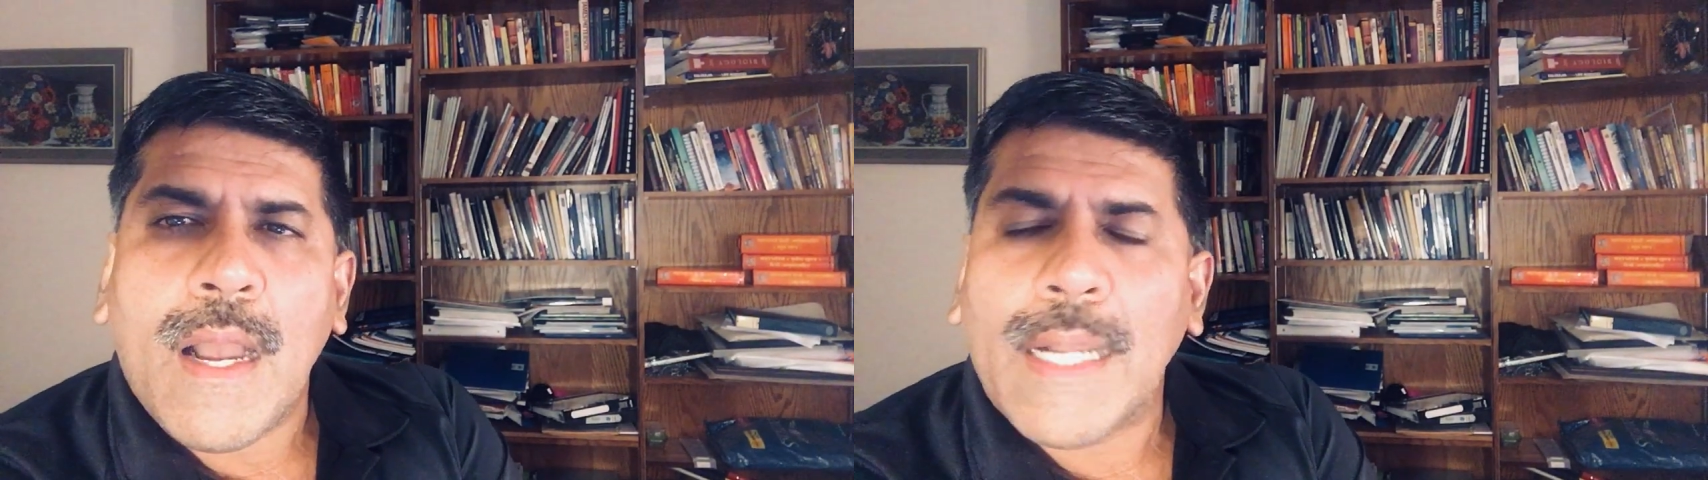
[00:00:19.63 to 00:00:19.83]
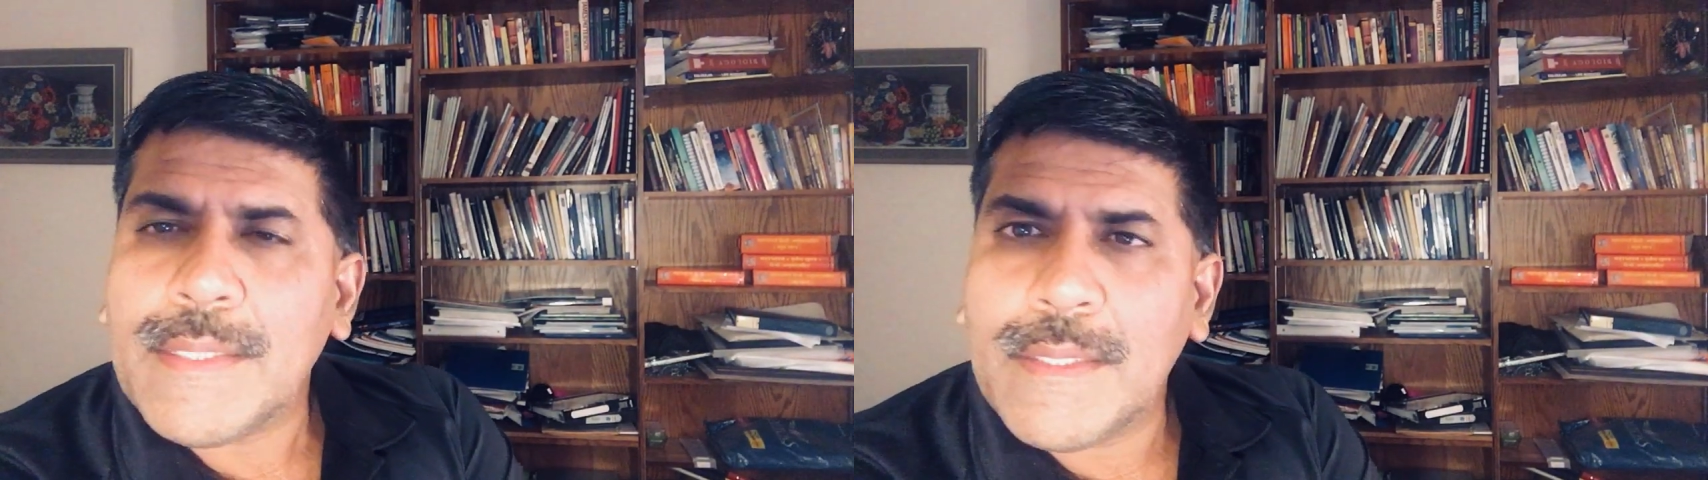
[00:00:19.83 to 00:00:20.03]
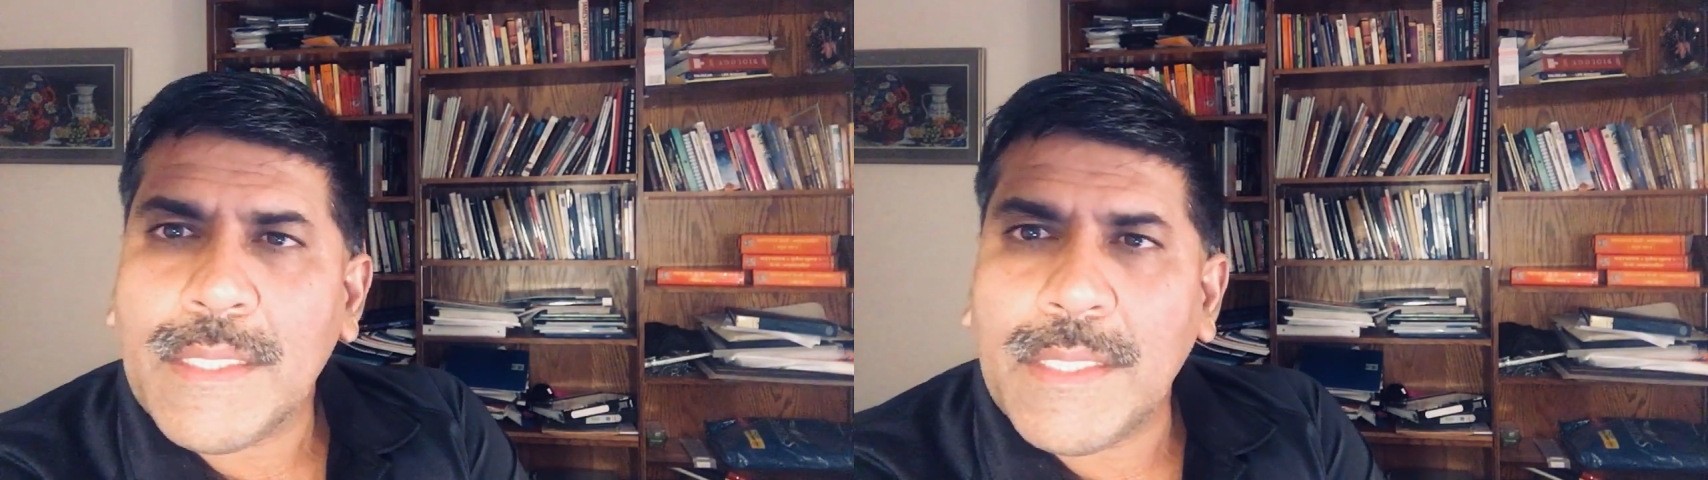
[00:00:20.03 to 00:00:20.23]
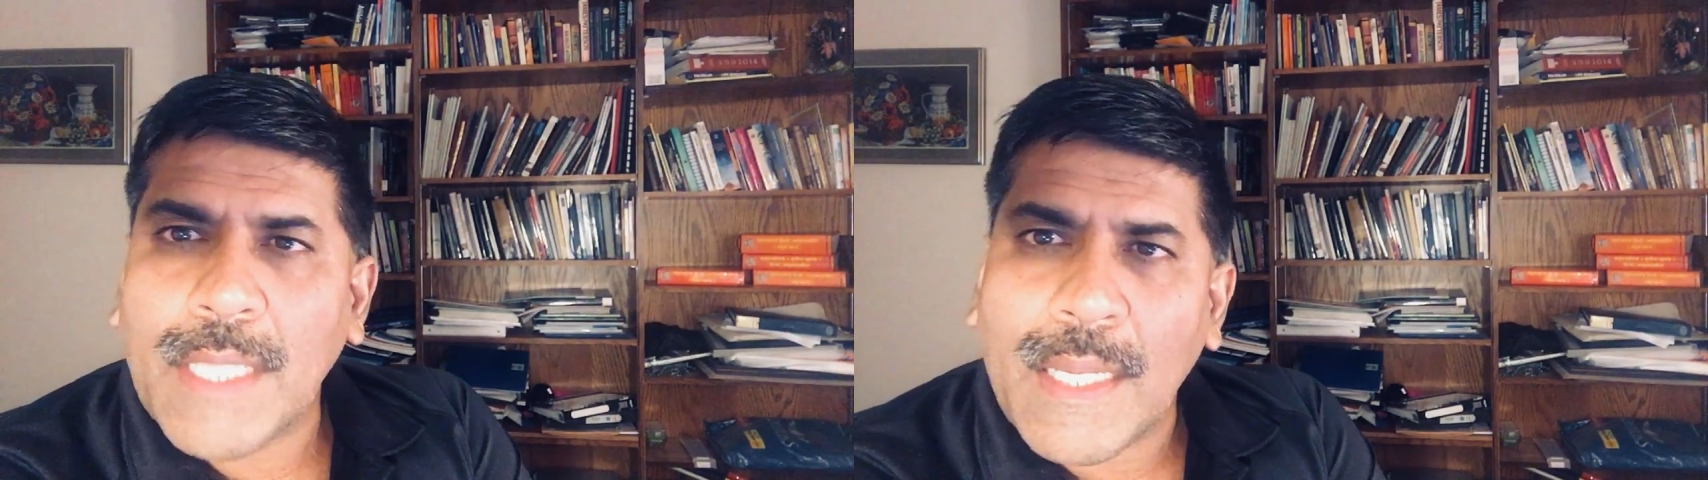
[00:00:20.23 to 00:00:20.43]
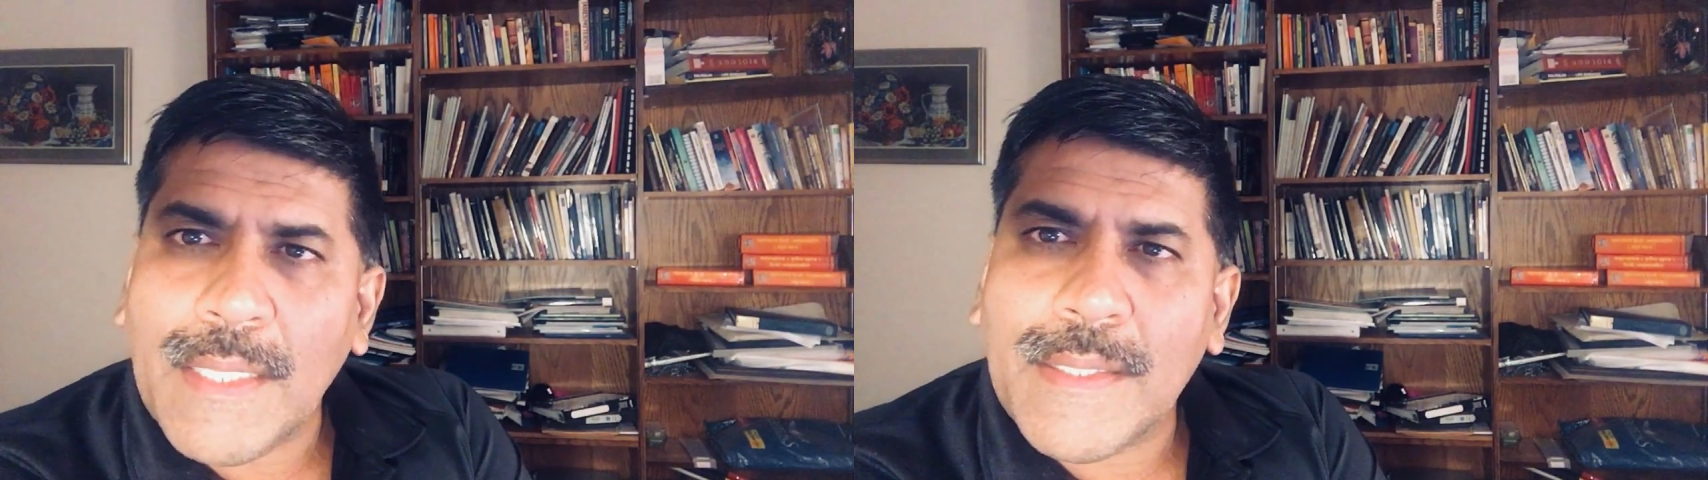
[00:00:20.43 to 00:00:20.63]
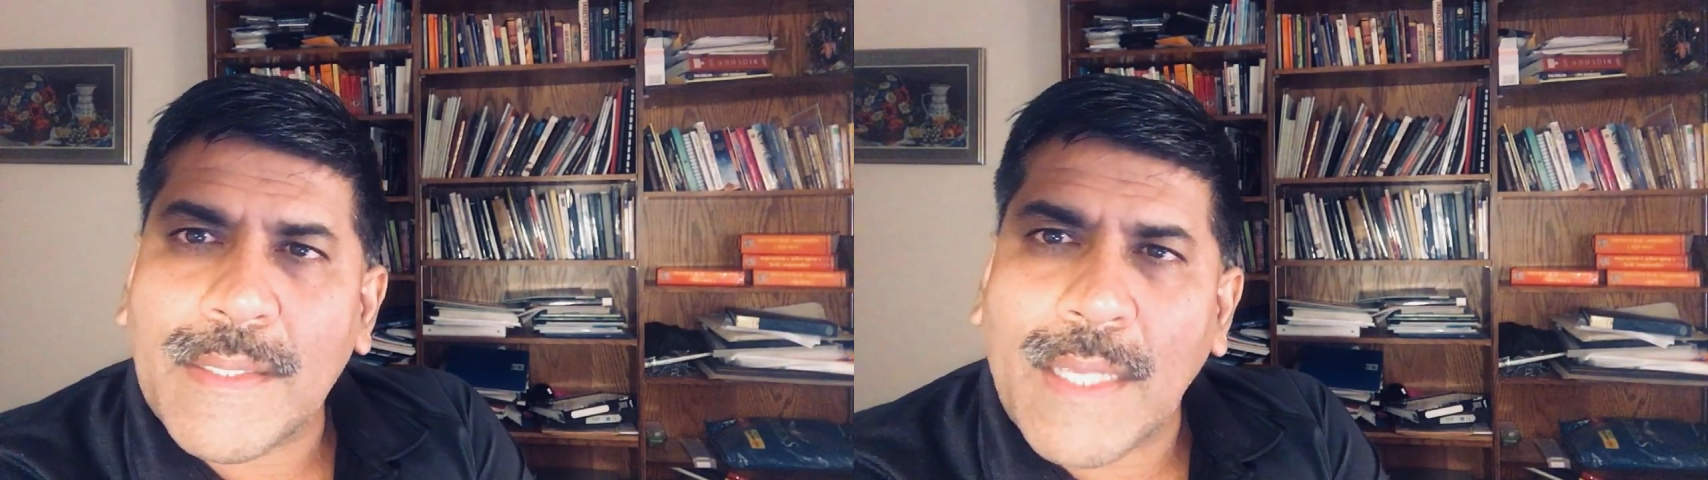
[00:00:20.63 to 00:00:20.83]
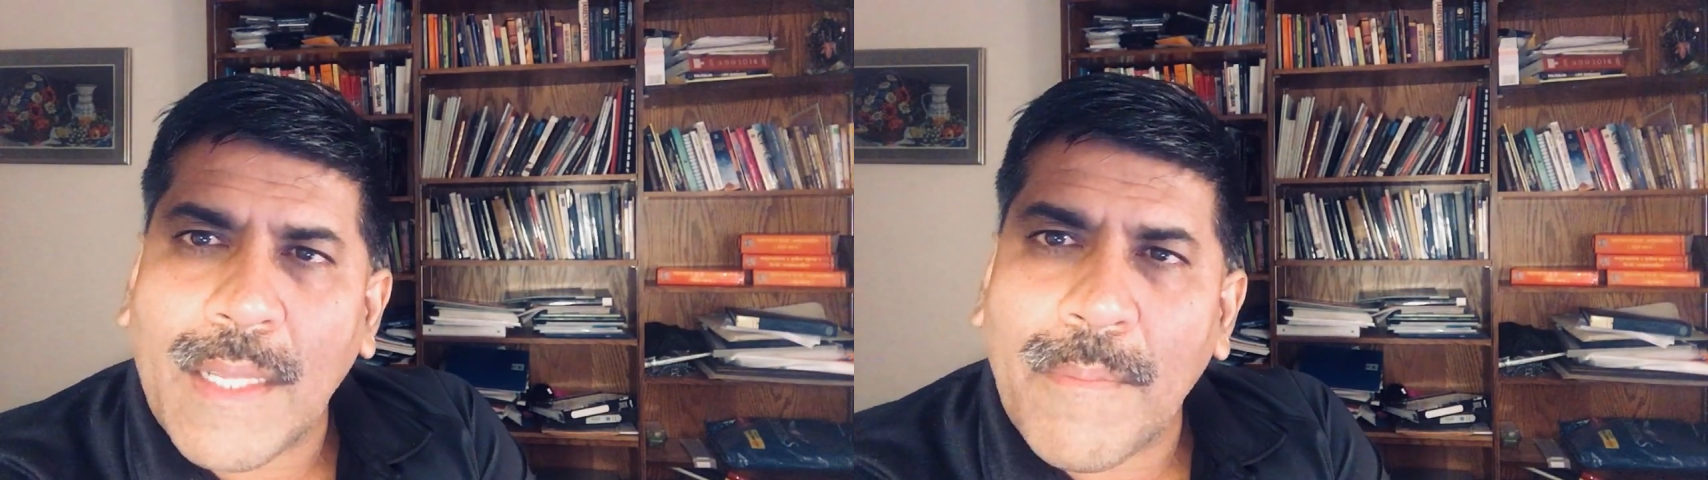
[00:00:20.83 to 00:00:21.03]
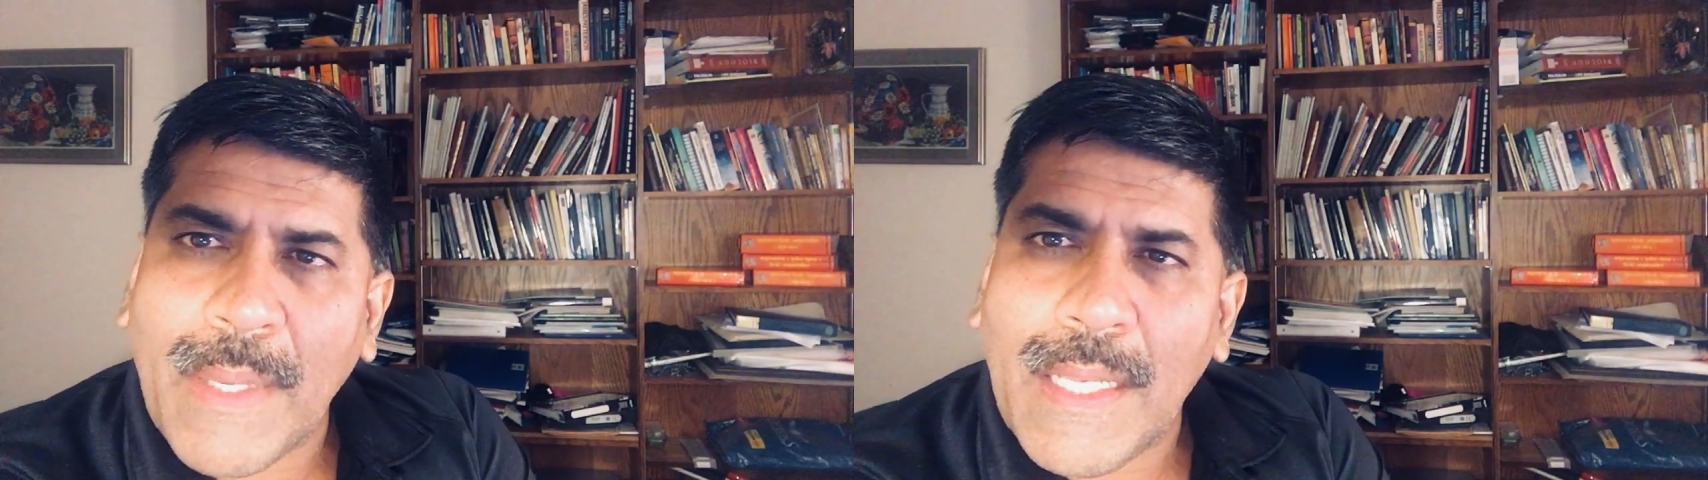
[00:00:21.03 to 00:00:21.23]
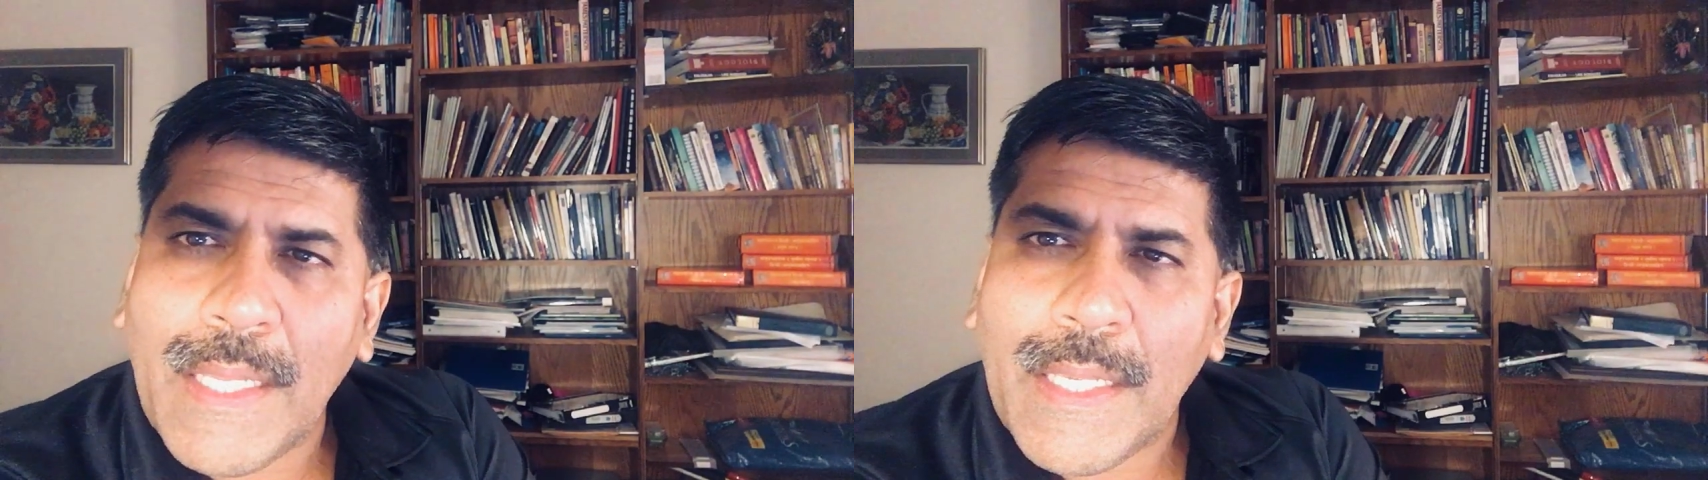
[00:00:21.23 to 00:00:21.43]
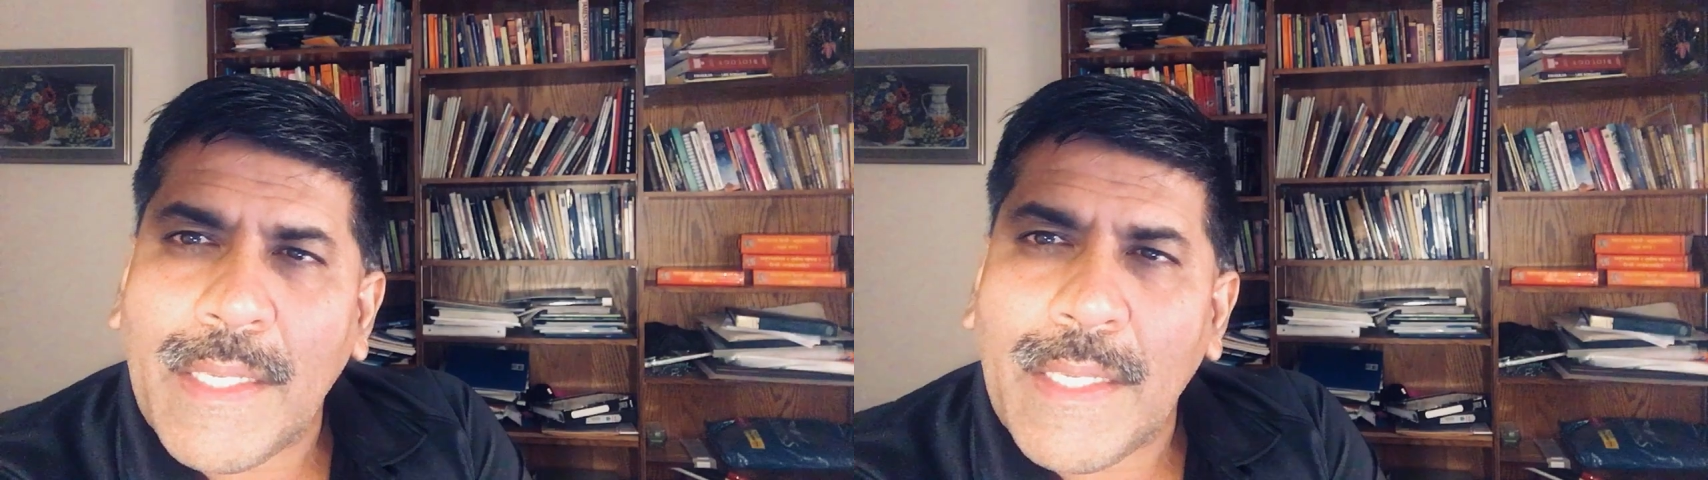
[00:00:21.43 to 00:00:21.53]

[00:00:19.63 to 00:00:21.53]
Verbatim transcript: आज से 40 साल पहले